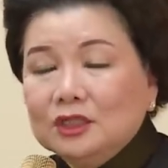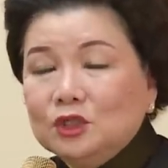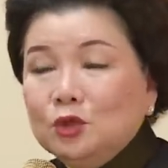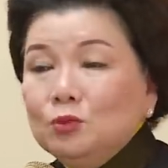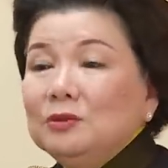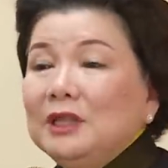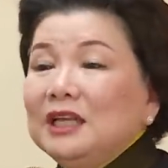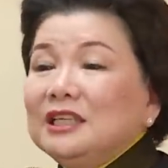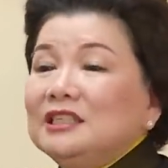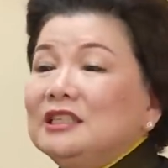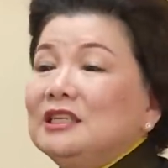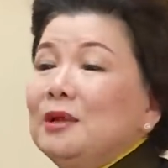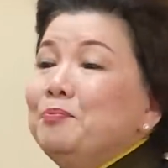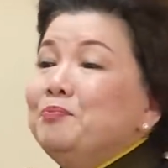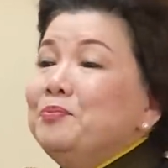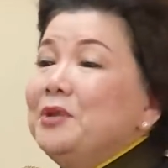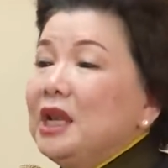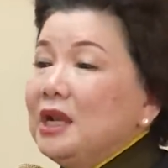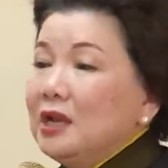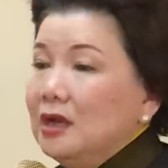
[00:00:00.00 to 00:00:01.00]
Chúng ta
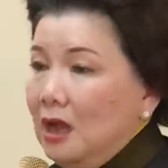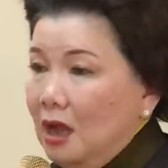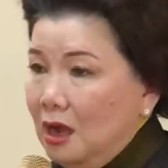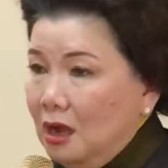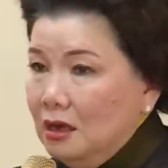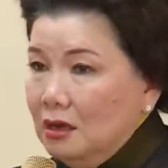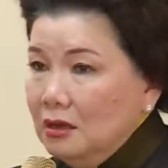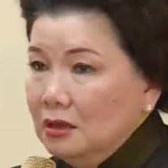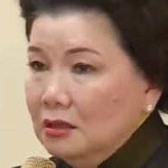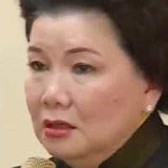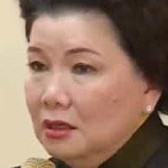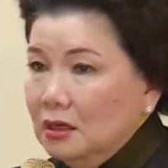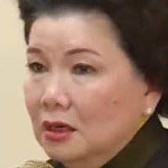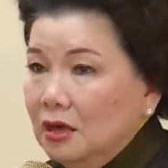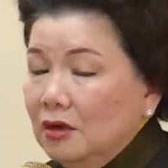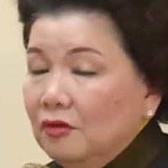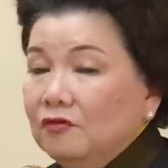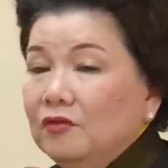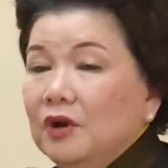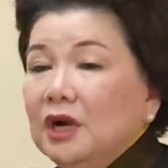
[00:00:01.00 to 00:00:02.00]
chấp nhận nó
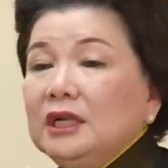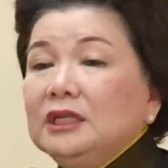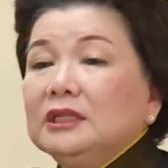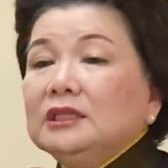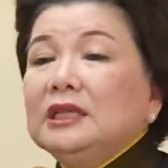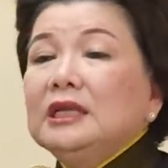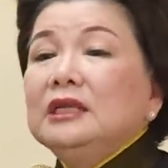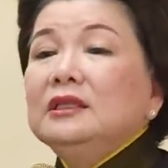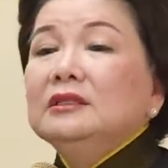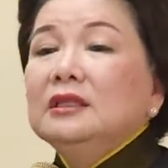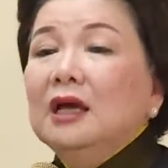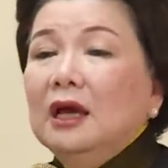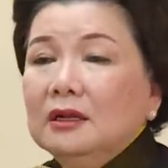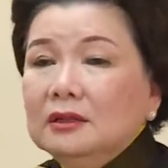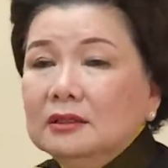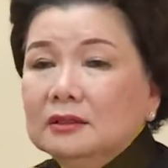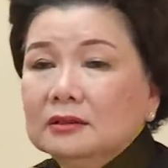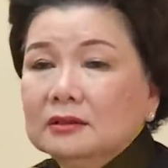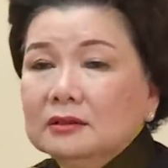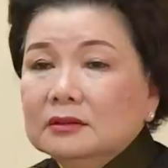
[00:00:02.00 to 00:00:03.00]
với tinh
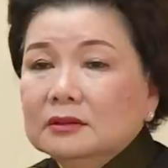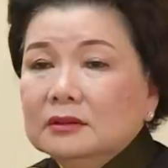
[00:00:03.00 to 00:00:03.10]
thần